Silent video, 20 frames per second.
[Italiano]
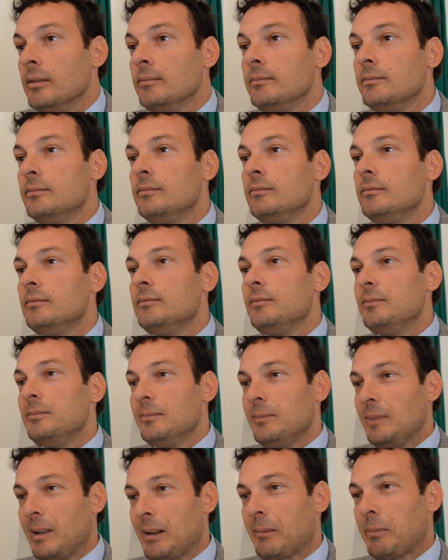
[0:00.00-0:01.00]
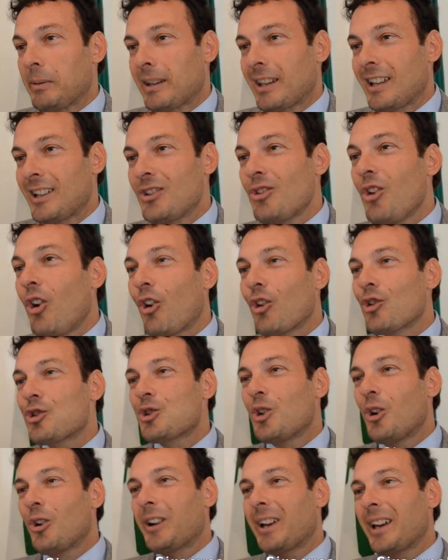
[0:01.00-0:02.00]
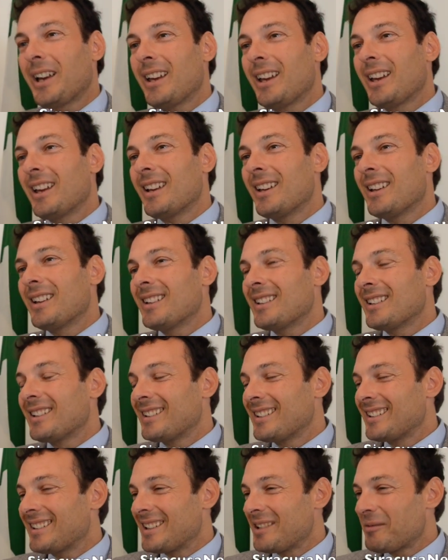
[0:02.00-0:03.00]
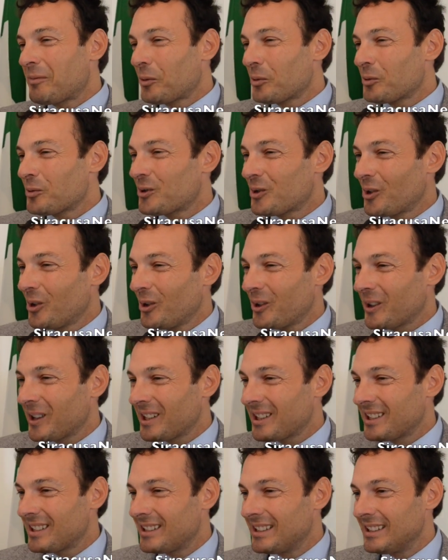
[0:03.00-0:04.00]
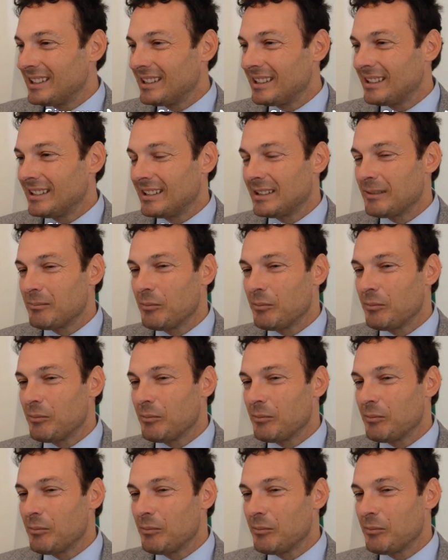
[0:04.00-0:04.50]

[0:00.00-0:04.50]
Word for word: Mm, ma perché no, so che eh, i produttori di